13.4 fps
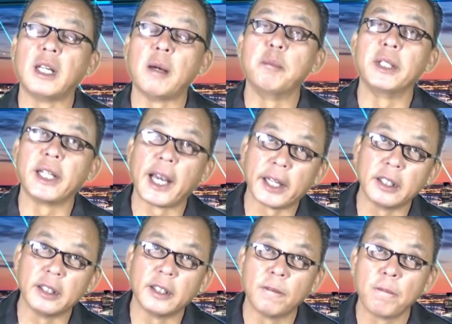50
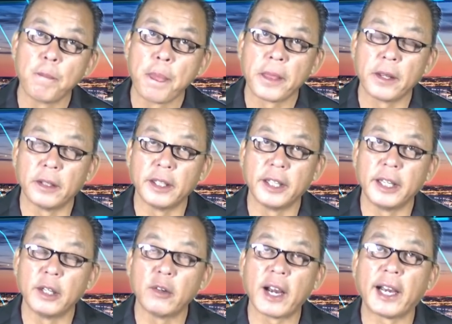ngàn nữa cho
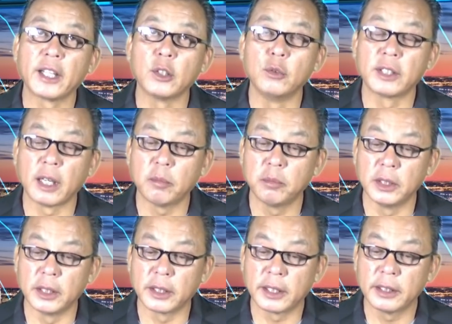nên nếu ai cung cấp
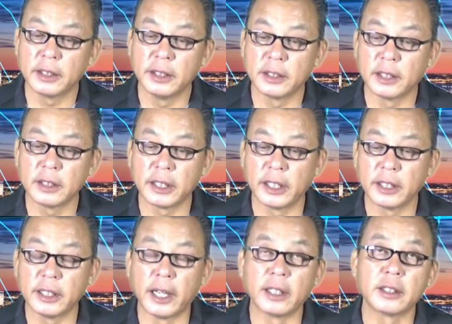được cái tin tức để
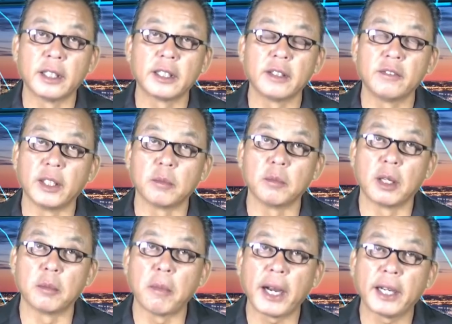dẫn tới cái việc
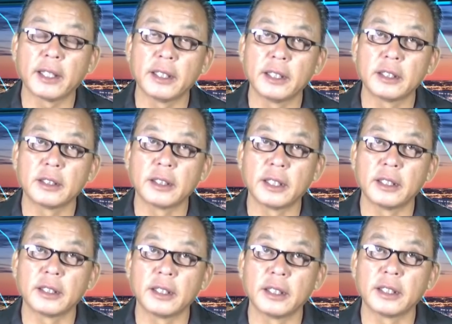mà bắt cái
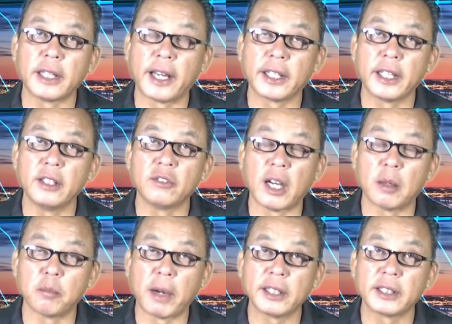cái cái kẻ nghi
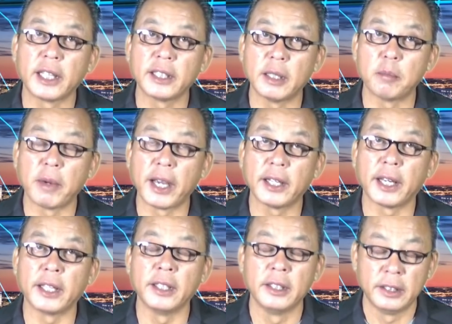phạm bắn chết em bé
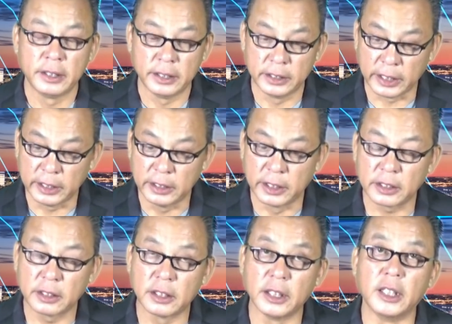này thì sẽ
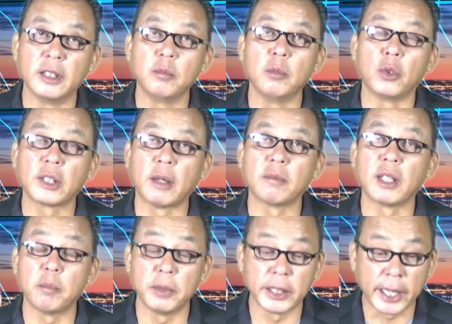được thưởng
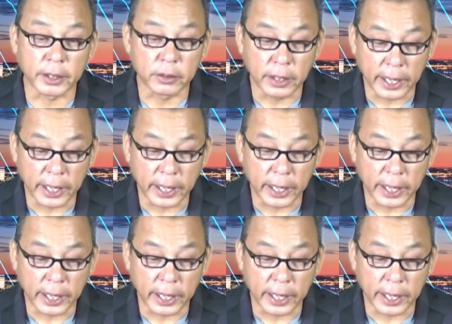150.000